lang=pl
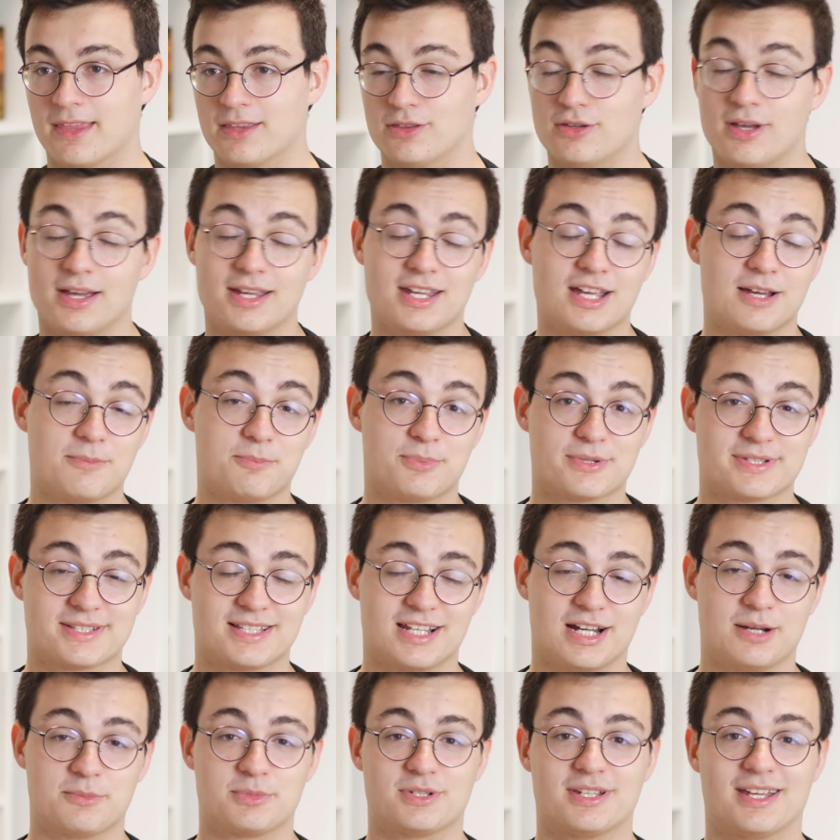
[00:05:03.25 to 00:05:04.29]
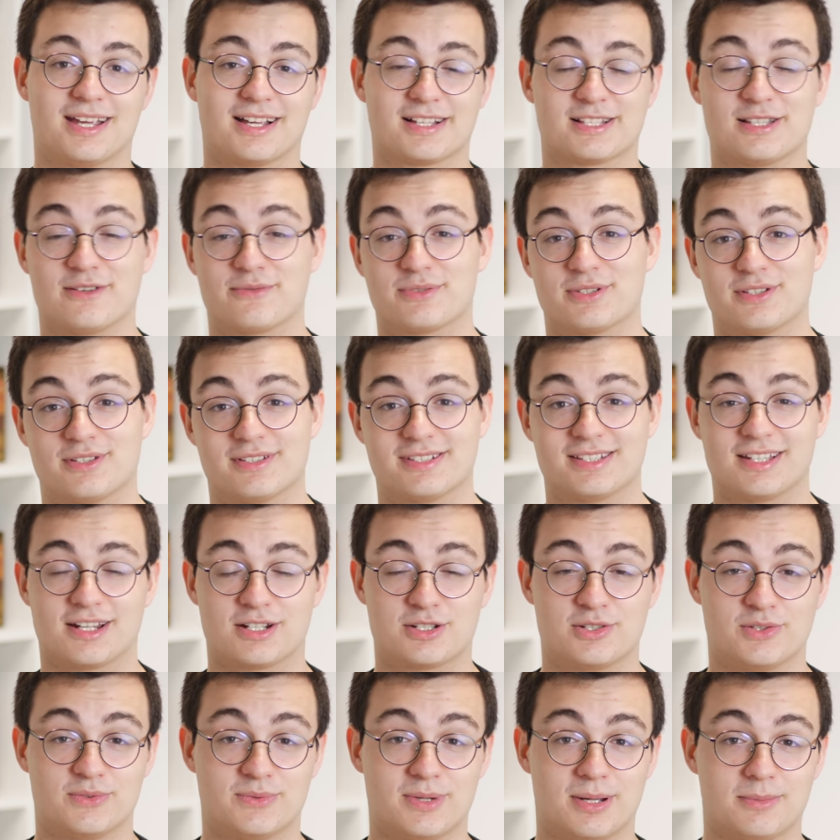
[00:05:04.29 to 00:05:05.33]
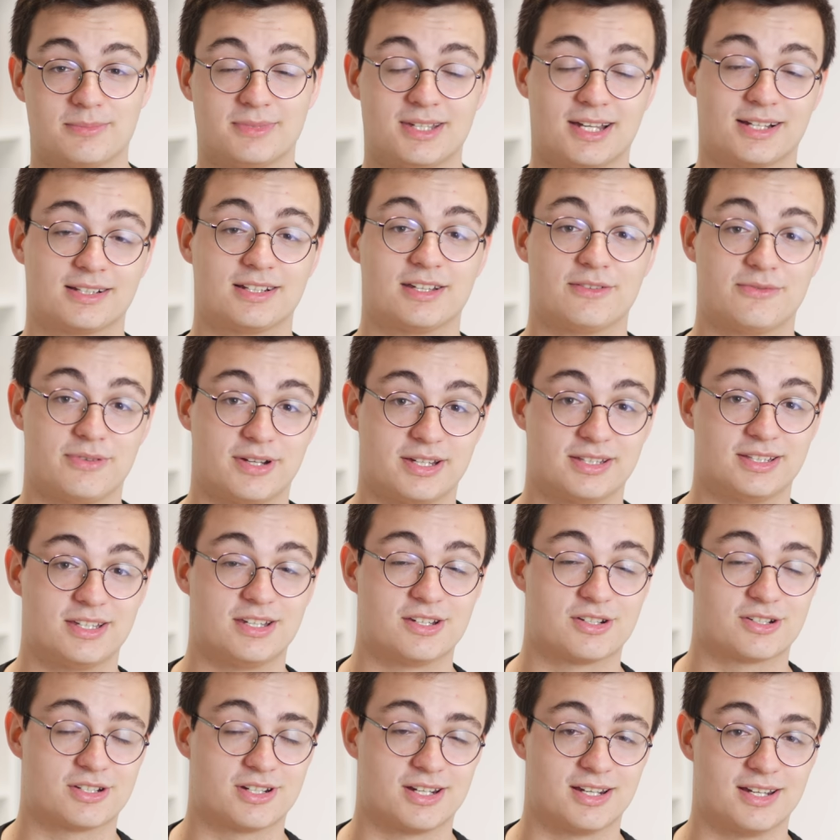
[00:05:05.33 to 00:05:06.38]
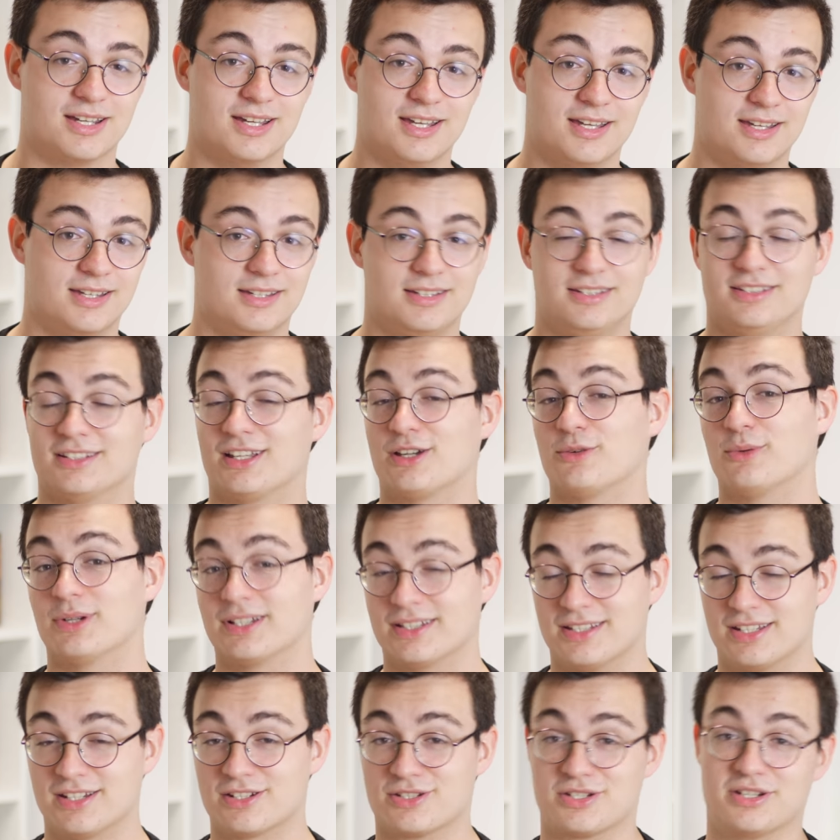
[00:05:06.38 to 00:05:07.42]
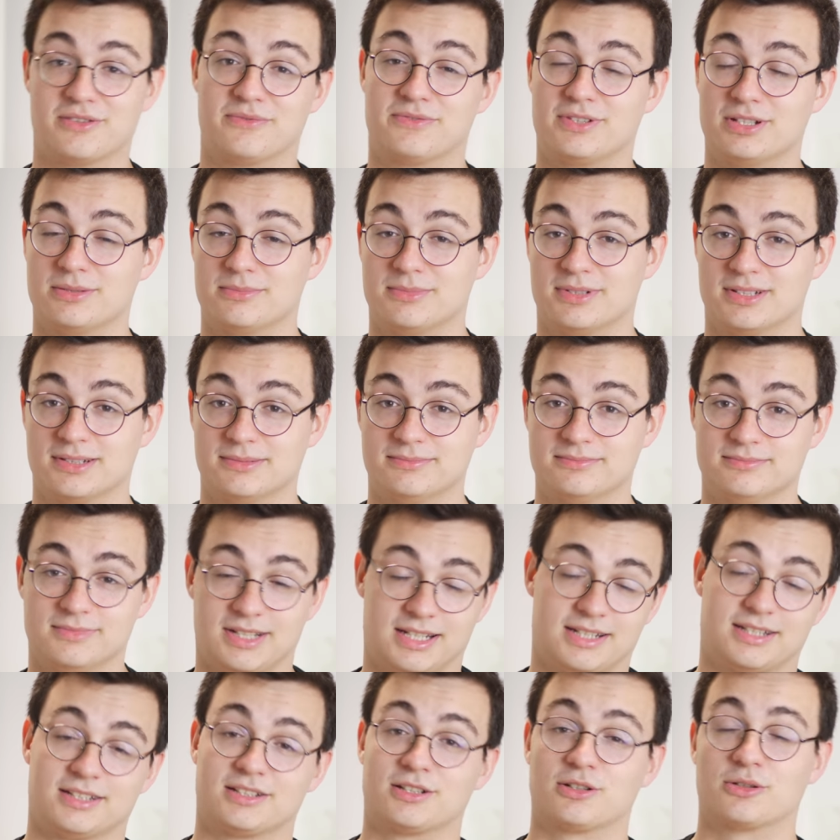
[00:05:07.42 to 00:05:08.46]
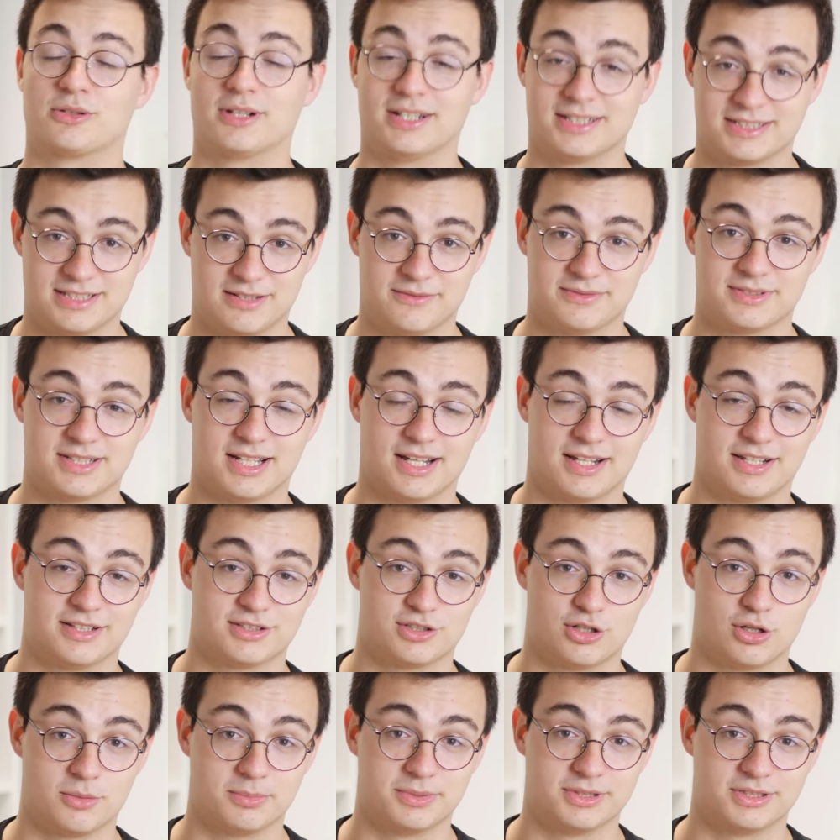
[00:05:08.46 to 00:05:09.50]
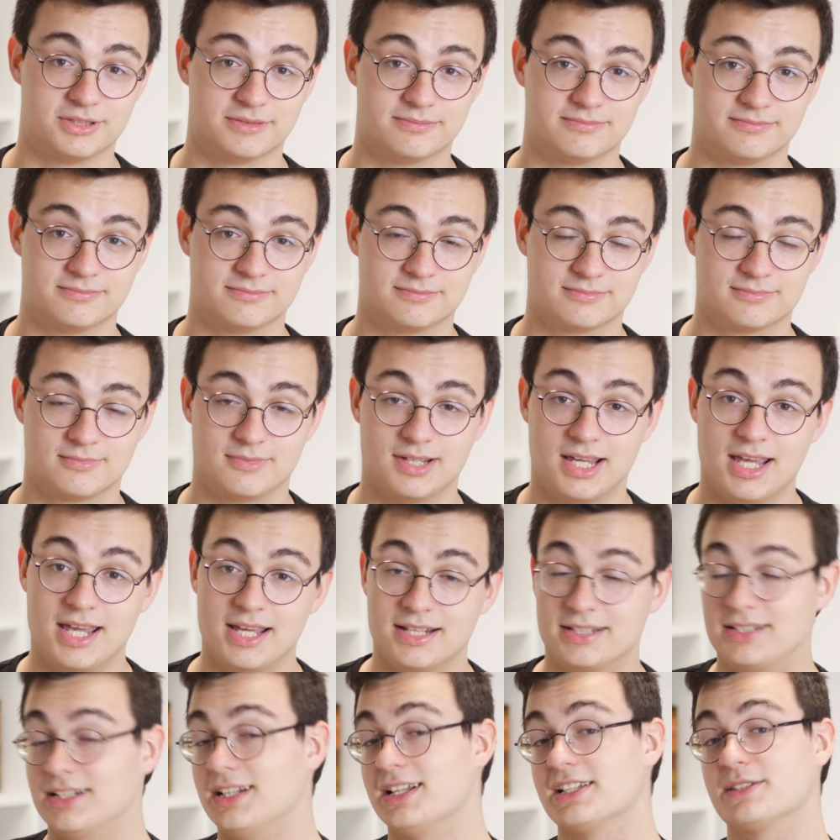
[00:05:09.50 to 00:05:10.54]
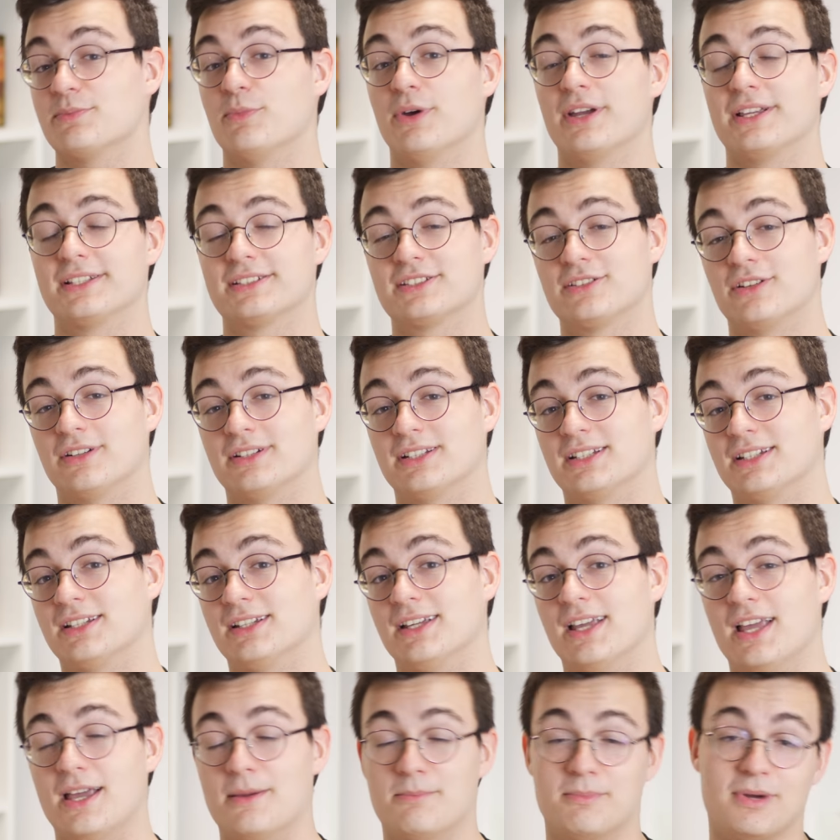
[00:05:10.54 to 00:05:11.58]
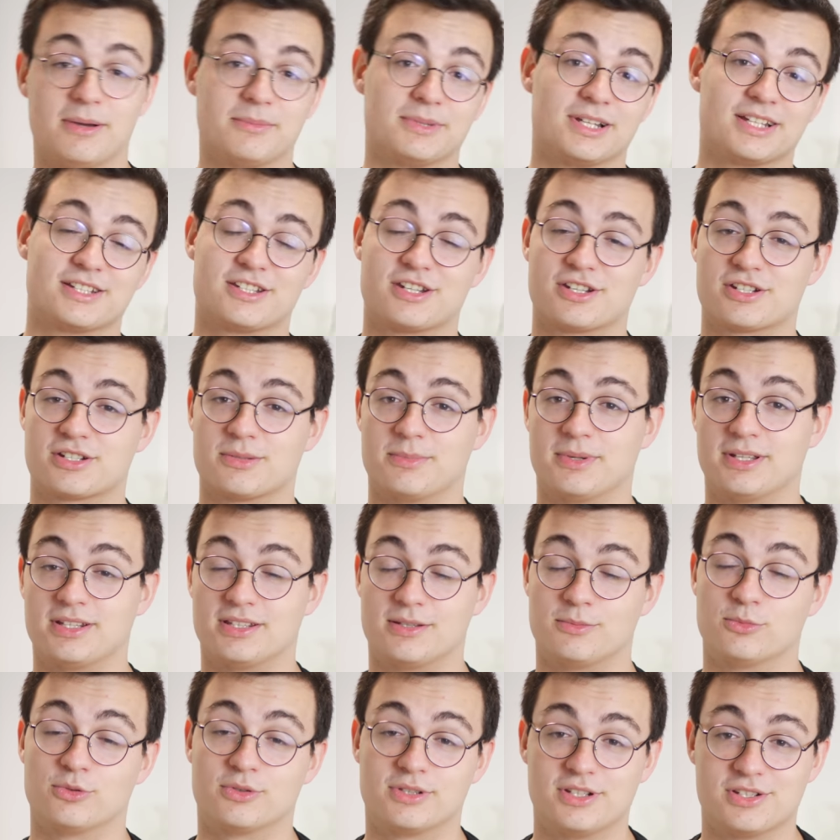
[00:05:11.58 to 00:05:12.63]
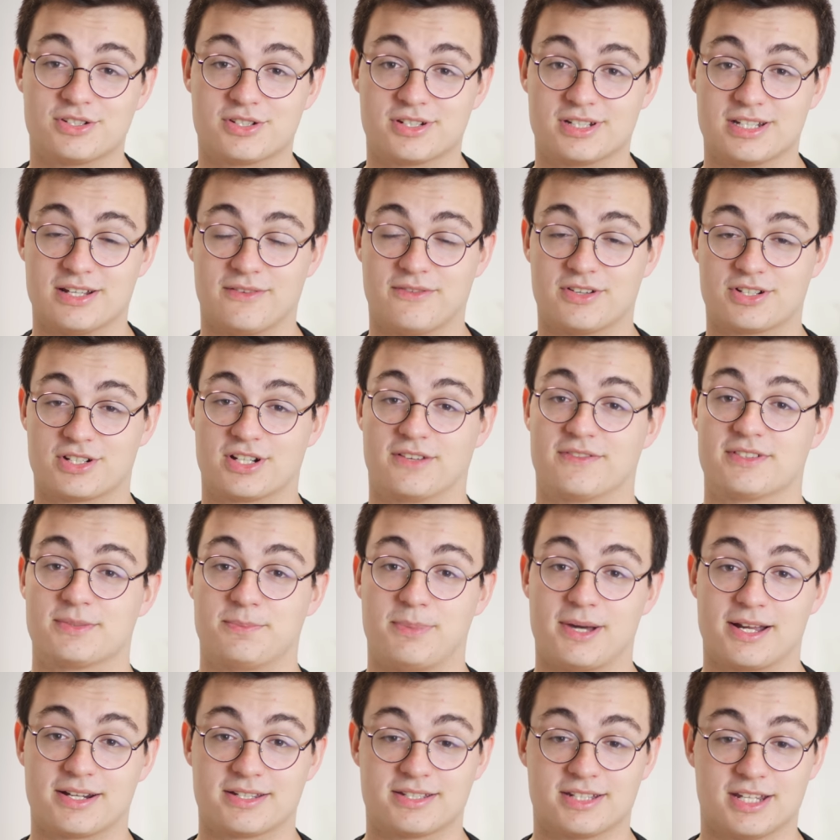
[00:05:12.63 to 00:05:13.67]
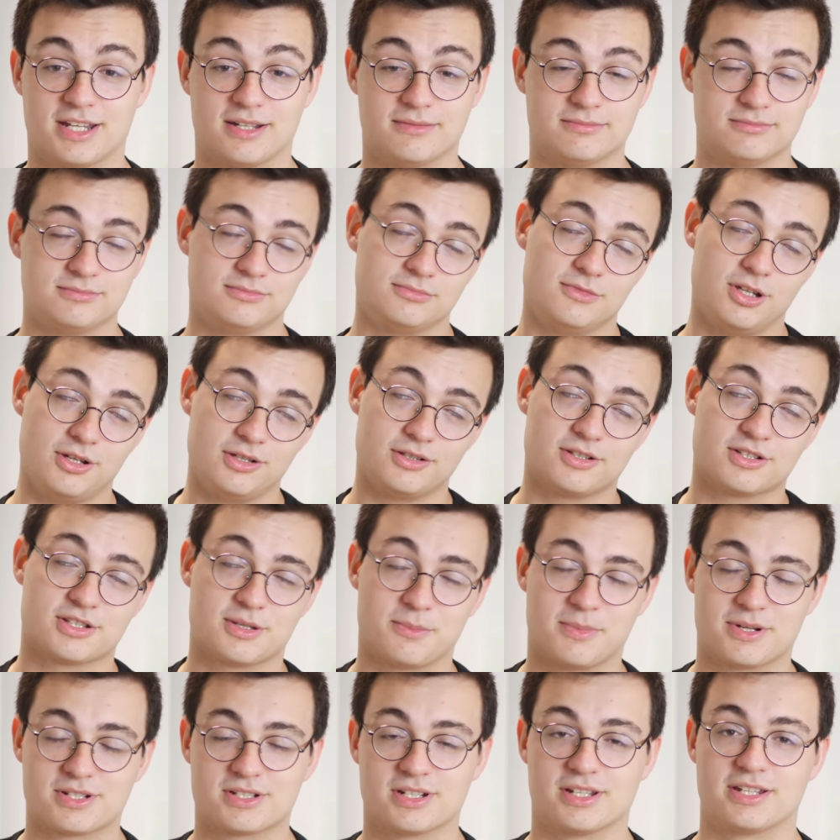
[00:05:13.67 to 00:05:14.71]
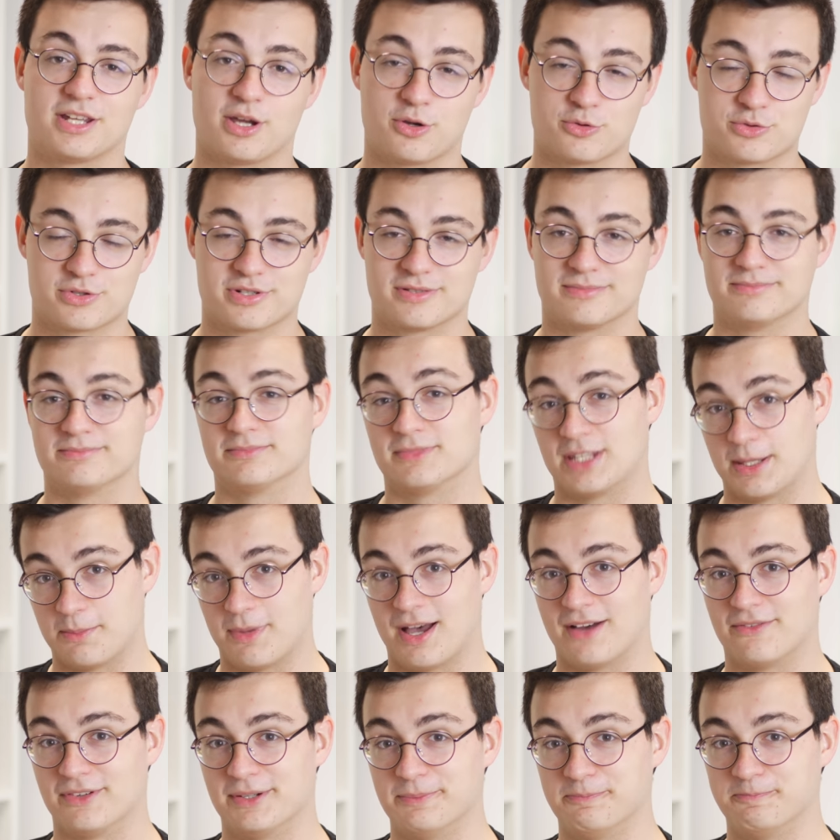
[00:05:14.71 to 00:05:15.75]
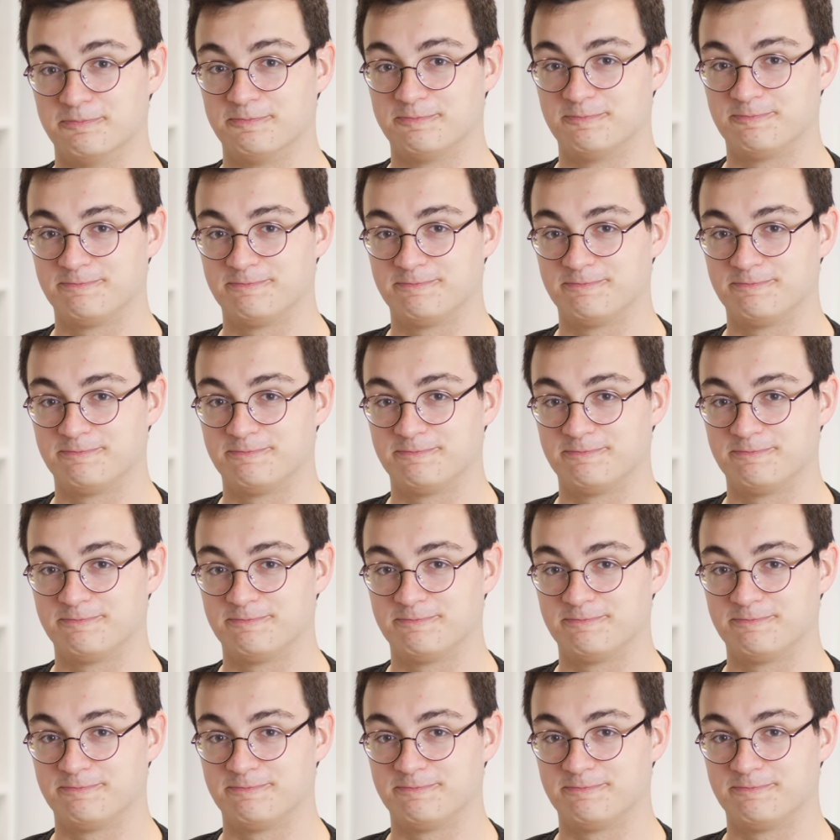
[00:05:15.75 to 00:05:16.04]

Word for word: No a ja postaram się jak zawsze dostarczyć Wam jak najfajniejsze i najładniejsze filmy, jakie tylko jestem w stanie zrobić. Tyle z mojej strony. Mam nadzieję, że będę mógł liczyć na Wasze wsparcie. No i do zobaczenia już niebawem.